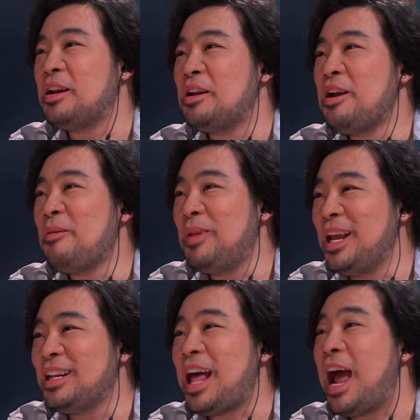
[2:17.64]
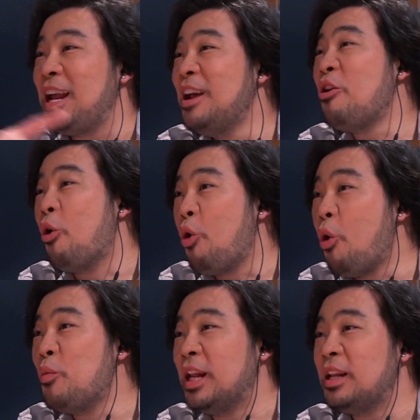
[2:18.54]
นเปลี่ยนถ่ายเรื่องของโค
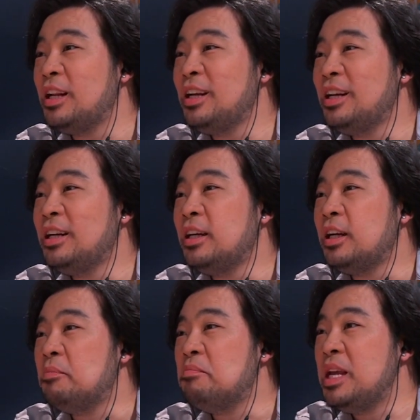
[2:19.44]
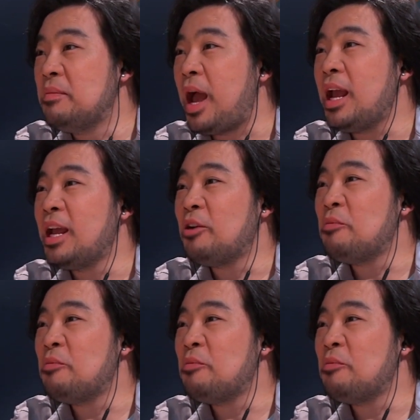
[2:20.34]
วิดมีไหมใช่